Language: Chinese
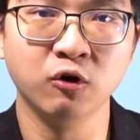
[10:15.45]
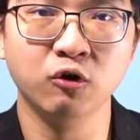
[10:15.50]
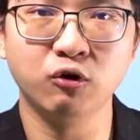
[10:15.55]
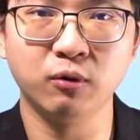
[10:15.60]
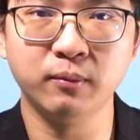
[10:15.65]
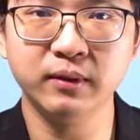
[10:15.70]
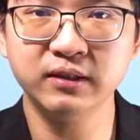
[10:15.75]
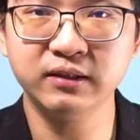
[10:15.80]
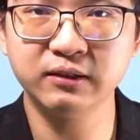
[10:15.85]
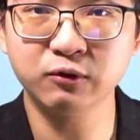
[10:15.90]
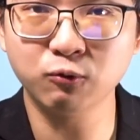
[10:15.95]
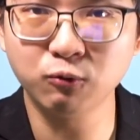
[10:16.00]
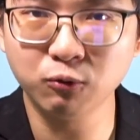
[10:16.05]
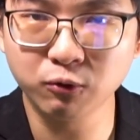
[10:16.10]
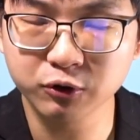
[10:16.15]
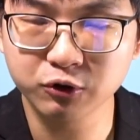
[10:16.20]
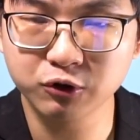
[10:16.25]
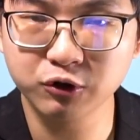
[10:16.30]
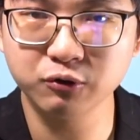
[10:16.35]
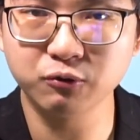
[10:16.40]
我们
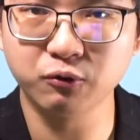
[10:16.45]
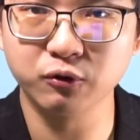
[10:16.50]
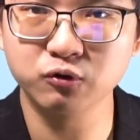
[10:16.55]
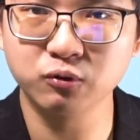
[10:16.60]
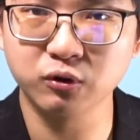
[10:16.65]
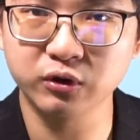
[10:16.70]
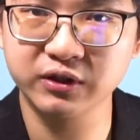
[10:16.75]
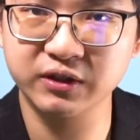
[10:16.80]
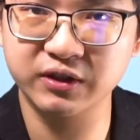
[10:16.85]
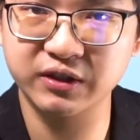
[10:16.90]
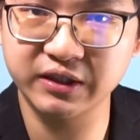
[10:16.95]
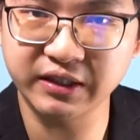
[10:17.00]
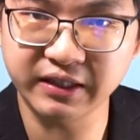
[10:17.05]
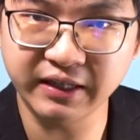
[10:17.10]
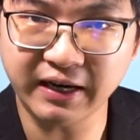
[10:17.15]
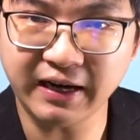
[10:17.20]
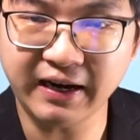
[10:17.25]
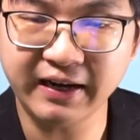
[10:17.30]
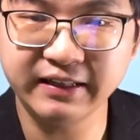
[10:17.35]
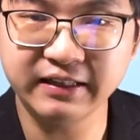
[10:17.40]
过去我所
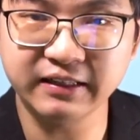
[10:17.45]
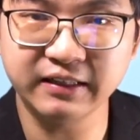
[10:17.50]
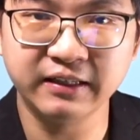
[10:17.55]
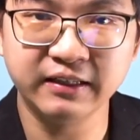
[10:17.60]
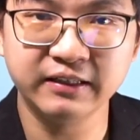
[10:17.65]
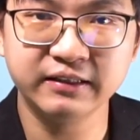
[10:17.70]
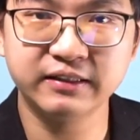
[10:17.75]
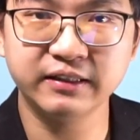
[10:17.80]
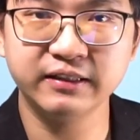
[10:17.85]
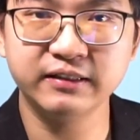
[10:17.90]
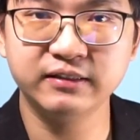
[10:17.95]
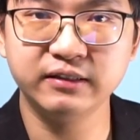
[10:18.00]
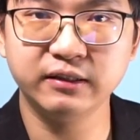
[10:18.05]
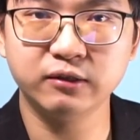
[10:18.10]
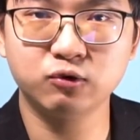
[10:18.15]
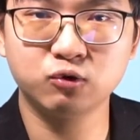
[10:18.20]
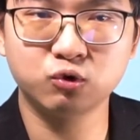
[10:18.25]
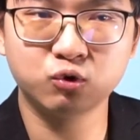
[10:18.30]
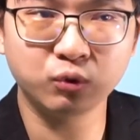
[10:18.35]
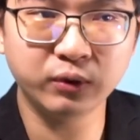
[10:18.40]
喜爱的这些
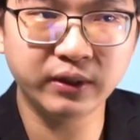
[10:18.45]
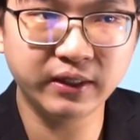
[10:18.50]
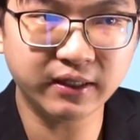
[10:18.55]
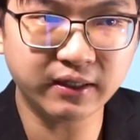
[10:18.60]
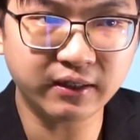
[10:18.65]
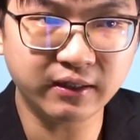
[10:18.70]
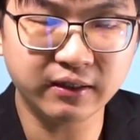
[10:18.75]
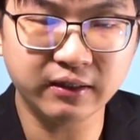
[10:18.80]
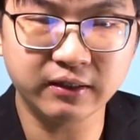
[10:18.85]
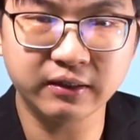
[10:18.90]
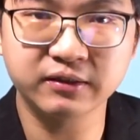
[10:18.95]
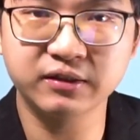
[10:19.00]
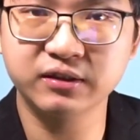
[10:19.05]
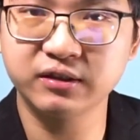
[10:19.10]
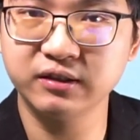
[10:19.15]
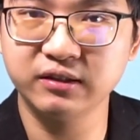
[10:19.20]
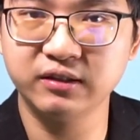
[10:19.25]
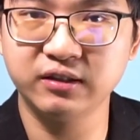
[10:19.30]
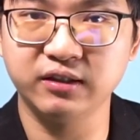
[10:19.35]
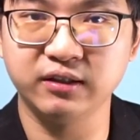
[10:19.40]
罪恶的
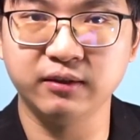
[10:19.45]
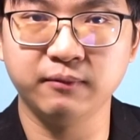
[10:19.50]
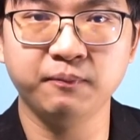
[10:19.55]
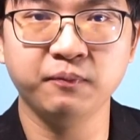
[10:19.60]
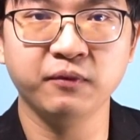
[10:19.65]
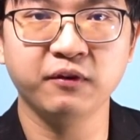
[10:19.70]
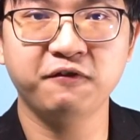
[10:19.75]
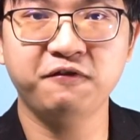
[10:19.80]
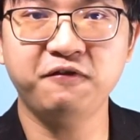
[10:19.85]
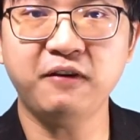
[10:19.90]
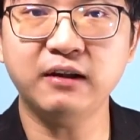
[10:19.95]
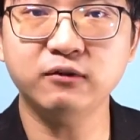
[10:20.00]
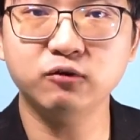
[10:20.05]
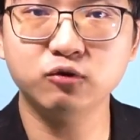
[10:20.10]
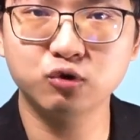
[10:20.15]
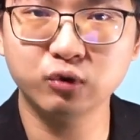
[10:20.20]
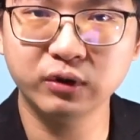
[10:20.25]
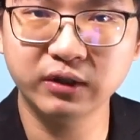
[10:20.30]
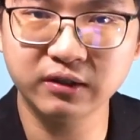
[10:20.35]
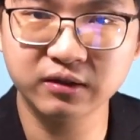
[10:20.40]
事情、犯
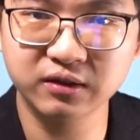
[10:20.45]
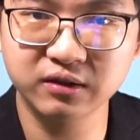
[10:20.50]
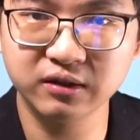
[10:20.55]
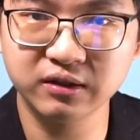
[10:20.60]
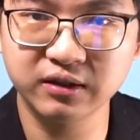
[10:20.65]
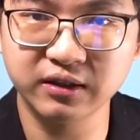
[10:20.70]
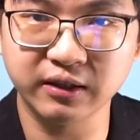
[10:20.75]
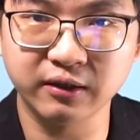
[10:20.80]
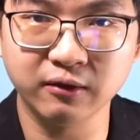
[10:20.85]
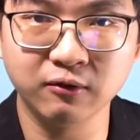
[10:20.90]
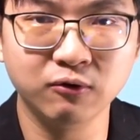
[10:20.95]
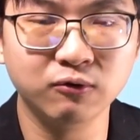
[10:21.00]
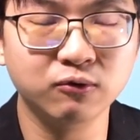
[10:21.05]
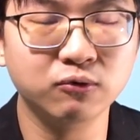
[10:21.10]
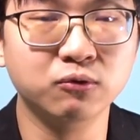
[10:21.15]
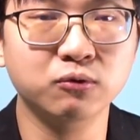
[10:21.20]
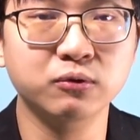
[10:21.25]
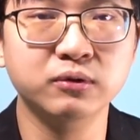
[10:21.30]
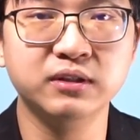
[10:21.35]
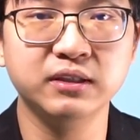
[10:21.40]
罪的事情，
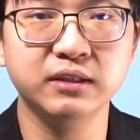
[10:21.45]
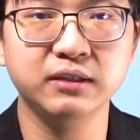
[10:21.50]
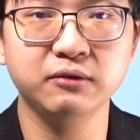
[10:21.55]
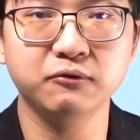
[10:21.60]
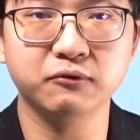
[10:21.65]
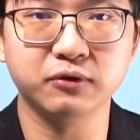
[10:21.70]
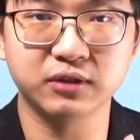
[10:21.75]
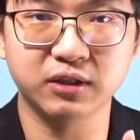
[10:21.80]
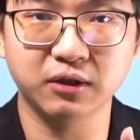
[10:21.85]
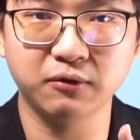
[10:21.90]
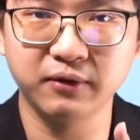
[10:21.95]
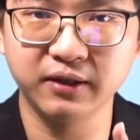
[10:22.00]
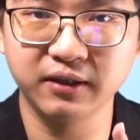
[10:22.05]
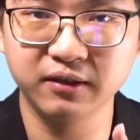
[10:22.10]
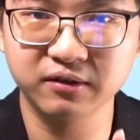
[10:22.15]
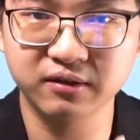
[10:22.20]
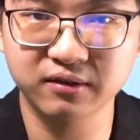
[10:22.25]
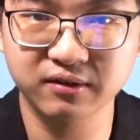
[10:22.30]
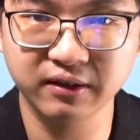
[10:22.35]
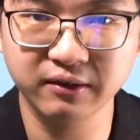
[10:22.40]
如今我成为一
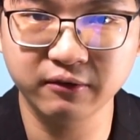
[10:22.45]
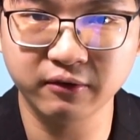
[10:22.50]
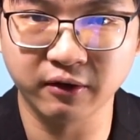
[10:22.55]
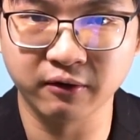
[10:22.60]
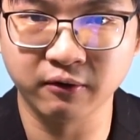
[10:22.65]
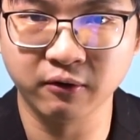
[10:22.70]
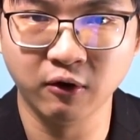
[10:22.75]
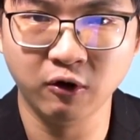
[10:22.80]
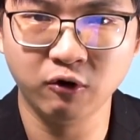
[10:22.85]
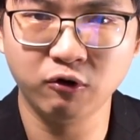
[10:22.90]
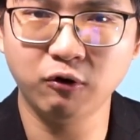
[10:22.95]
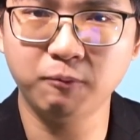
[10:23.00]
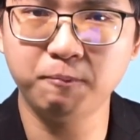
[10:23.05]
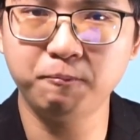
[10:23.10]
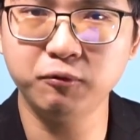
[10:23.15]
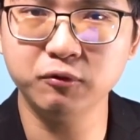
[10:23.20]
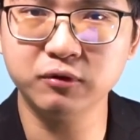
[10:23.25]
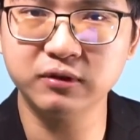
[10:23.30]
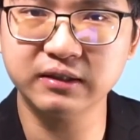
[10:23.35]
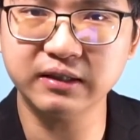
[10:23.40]
个新人，我
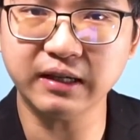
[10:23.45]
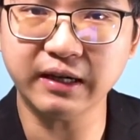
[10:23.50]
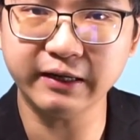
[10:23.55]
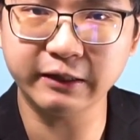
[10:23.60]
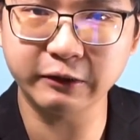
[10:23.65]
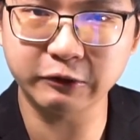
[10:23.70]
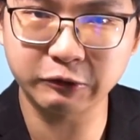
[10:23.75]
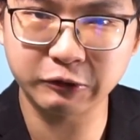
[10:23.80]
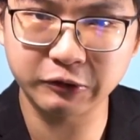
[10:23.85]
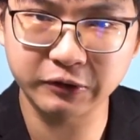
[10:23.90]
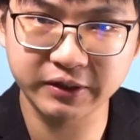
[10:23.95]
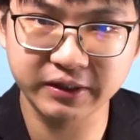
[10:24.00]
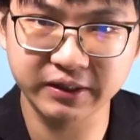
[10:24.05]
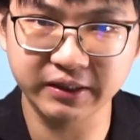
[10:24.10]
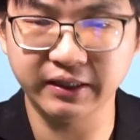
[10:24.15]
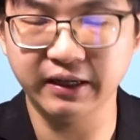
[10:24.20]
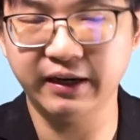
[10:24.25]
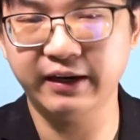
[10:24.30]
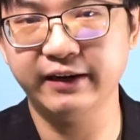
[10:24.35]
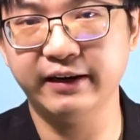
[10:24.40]
不再去
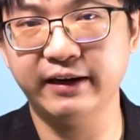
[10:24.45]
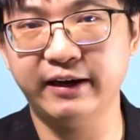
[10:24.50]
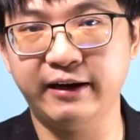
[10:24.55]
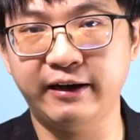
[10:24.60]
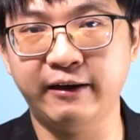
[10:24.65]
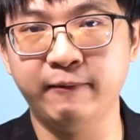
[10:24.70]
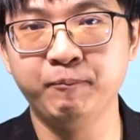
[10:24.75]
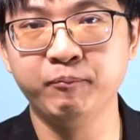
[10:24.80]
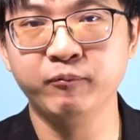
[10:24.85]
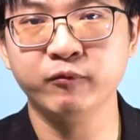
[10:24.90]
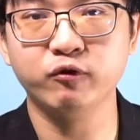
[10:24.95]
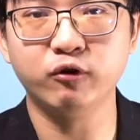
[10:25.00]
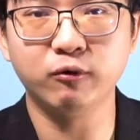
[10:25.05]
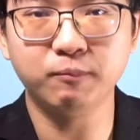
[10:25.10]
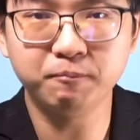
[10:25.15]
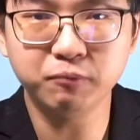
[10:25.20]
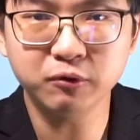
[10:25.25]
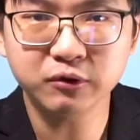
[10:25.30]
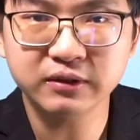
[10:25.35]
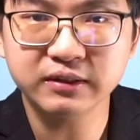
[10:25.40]
喜爱它，我
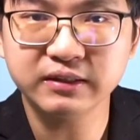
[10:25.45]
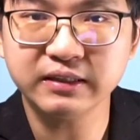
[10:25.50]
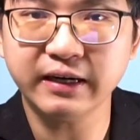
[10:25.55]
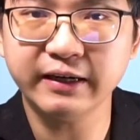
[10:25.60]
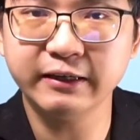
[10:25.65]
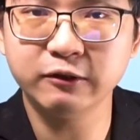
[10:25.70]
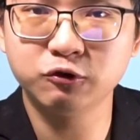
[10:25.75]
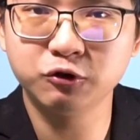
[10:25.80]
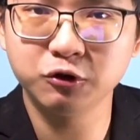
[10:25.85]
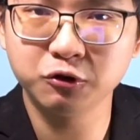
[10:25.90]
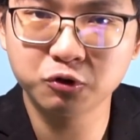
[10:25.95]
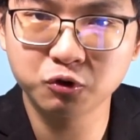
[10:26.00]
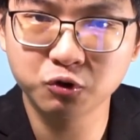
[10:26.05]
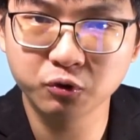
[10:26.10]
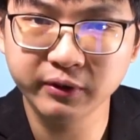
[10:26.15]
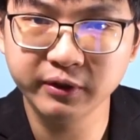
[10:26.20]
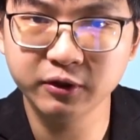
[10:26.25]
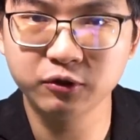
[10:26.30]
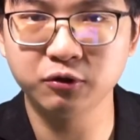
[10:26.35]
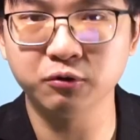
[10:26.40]
不再去
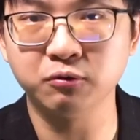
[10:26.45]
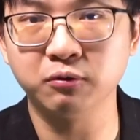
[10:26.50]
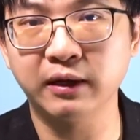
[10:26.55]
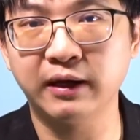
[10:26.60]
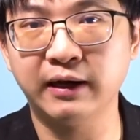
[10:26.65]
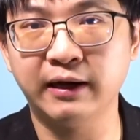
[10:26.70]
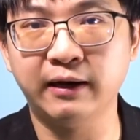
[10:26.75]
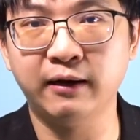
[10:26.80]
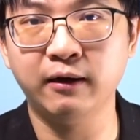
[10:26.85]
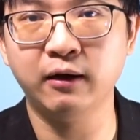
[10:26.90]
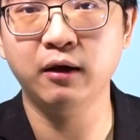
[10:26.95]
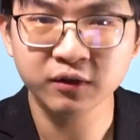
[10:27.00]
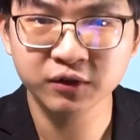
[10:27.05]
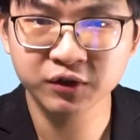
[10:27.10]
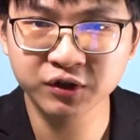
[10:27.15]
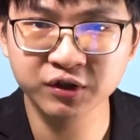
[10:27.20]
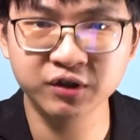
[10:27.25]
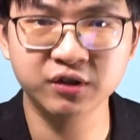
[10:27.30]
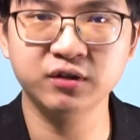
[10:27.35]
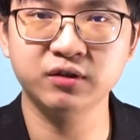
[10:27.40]
追求它。
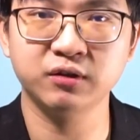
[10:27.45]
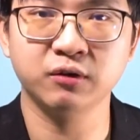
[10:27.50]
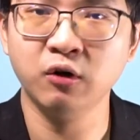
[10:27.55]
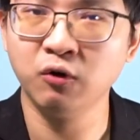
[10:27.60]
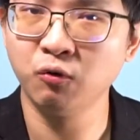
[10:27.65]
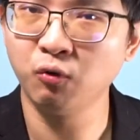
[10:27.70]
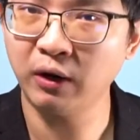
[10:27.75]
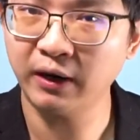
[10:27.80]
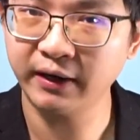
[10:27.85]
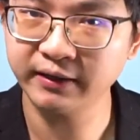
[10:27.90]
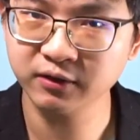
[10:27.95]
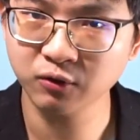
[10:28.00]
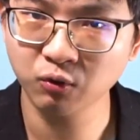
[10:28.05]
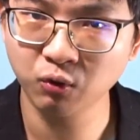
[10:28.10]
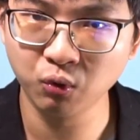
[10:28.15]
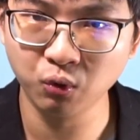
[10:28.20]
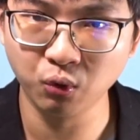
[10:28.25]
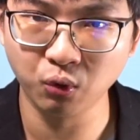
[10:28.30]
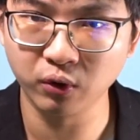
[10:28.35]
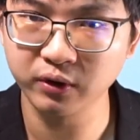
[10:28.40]
是，我还是
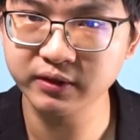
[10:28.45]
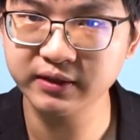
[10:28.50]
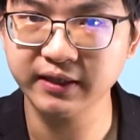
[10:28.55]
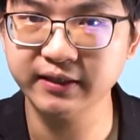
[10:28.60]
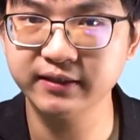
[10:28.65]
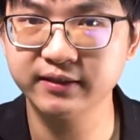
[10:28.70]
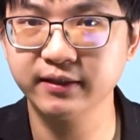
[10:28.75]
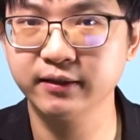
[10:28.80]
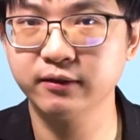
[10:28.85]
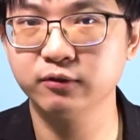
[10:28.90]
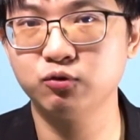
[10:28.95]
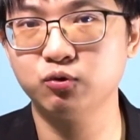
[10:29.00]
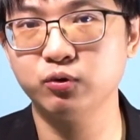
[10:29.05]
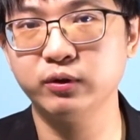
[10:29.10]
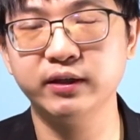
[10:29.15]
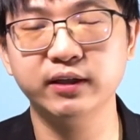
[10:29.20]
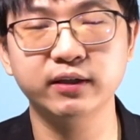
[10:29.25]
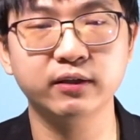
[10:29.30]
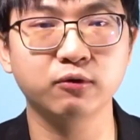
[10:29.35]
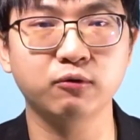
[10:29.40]
活在这个
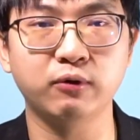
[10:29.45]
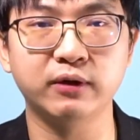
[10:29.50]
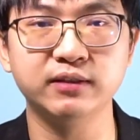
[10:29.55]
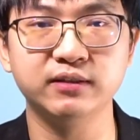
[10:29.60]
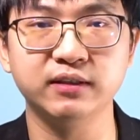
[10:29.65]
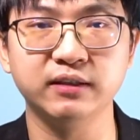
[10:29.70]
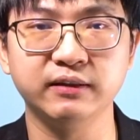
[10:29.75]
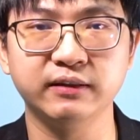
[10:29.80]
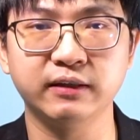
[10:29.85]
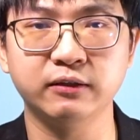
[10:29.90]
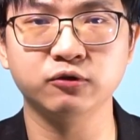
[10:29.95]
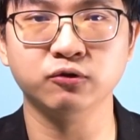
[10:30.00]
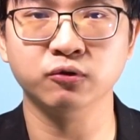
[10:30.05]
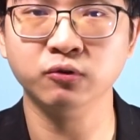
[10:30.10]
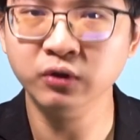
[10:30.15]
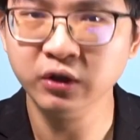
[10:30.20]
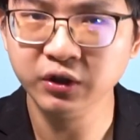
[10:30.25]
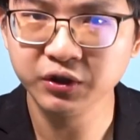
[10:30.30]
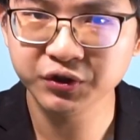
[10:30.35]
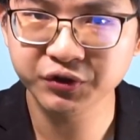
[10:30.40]
罪恶的光景当中；
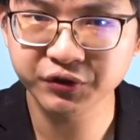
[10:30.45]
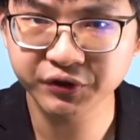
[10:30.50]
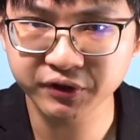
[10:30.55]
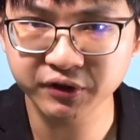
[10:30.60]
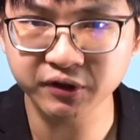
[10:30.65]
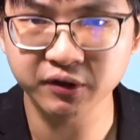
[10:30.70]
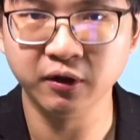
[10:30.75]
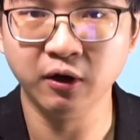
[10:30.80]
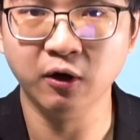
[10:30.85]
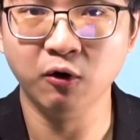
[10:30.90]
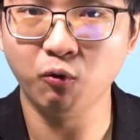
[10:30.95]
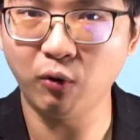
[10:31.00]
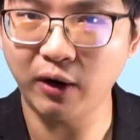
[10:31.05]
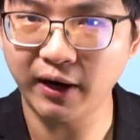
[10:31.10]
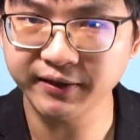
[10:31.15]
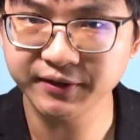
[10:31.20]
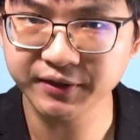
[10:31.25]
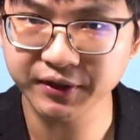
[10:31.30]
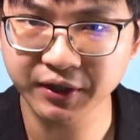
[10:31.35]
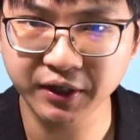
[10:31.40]
是，我
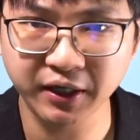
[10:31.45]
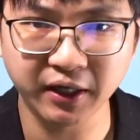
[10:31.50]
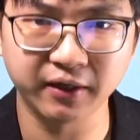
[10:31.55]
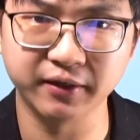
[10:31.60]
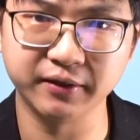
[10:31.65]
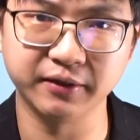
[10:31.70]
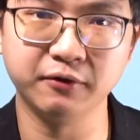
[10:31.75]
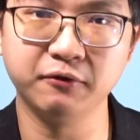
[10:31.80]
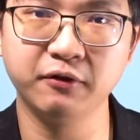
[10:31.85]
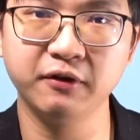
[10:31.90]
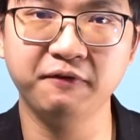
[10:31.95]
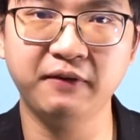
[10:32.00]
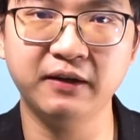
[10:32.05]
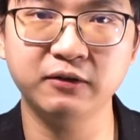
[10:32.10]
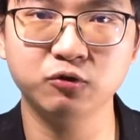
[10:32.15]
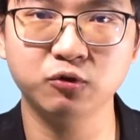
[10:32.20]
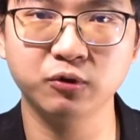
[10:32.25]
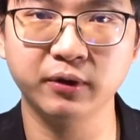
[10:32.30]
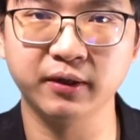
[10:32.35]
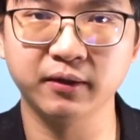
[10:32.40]
还是可能会
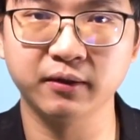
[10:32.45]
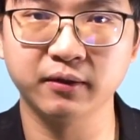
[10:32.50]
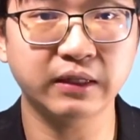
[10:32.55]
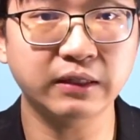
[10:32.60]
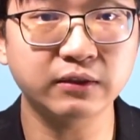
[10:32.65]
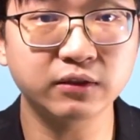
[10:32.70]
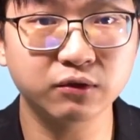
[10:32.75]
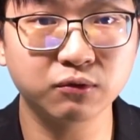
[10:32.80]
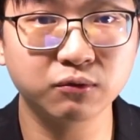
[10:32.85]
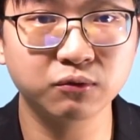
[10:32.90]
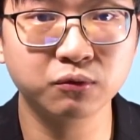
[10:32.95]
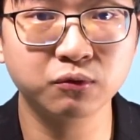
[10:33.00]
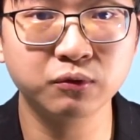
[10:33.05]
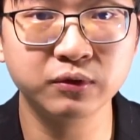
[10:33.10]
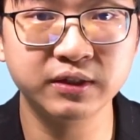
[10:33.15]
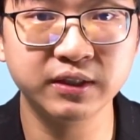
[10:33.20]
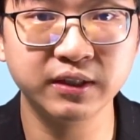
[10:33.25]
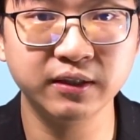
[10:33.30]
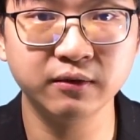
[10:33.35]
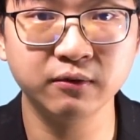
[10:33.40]
犯罪。但是如
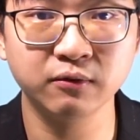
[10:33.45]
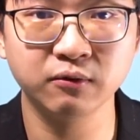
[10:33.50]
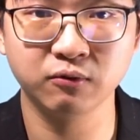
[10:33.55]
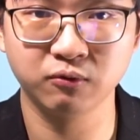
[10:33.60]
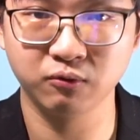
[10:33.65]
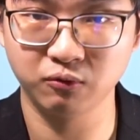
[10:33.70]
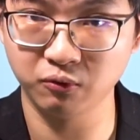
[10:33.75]
今。